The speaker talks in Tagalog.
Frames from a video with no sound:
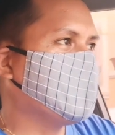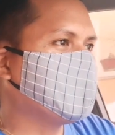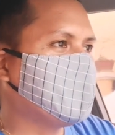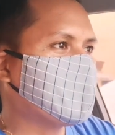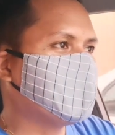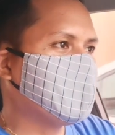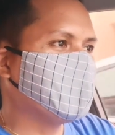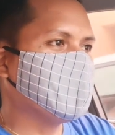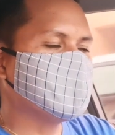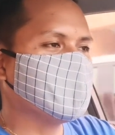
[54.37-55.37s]
ko yan para
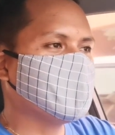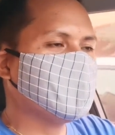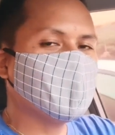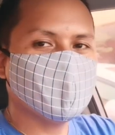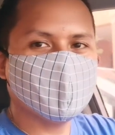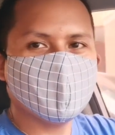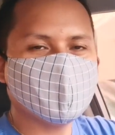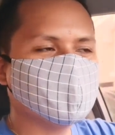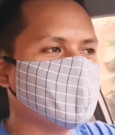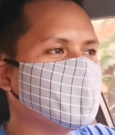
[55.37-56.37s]
makabili siya ng
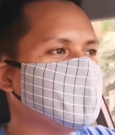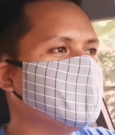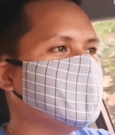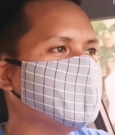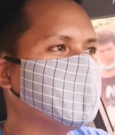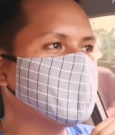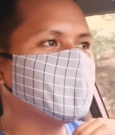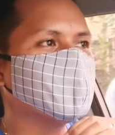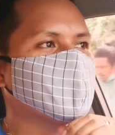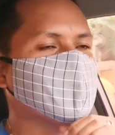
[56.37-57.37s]
kanyang sariling
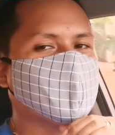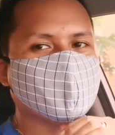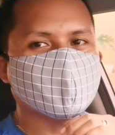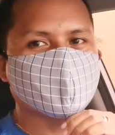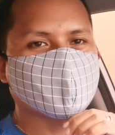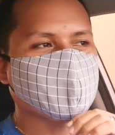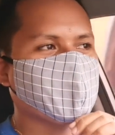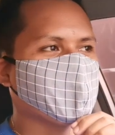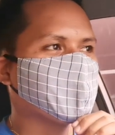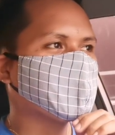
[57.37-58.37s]
Bermuda grass
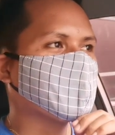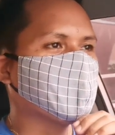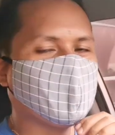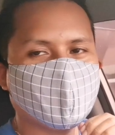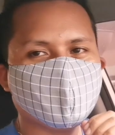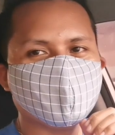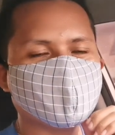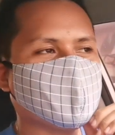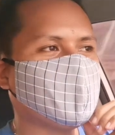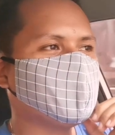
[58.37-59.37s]
para
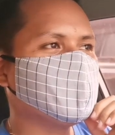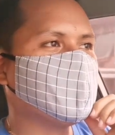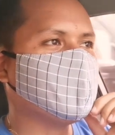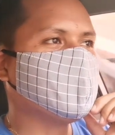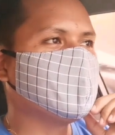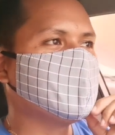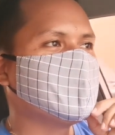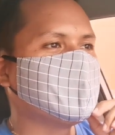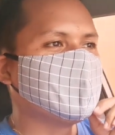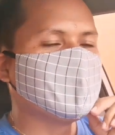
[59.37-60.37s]
dun sa ano niya
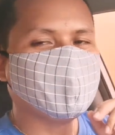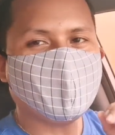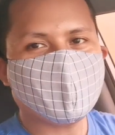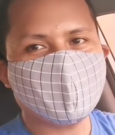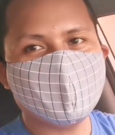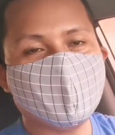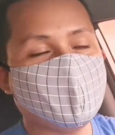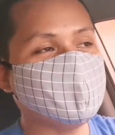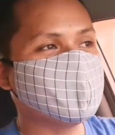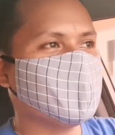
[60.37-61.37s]
parang
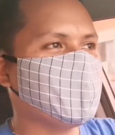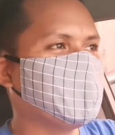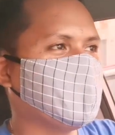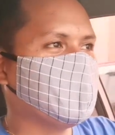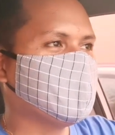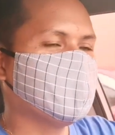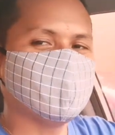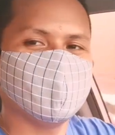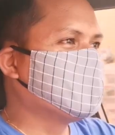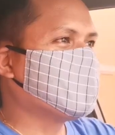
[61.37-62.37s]
ila-landscape niya
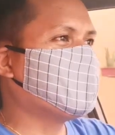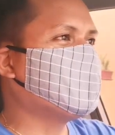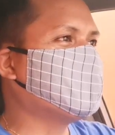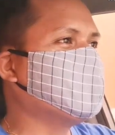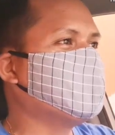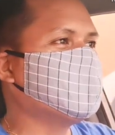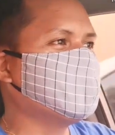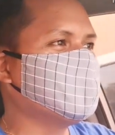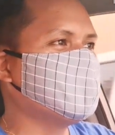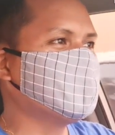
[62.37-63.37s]
so
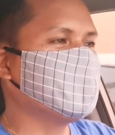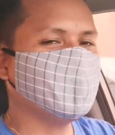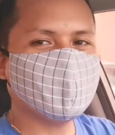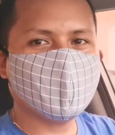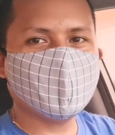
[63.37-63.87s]
yun na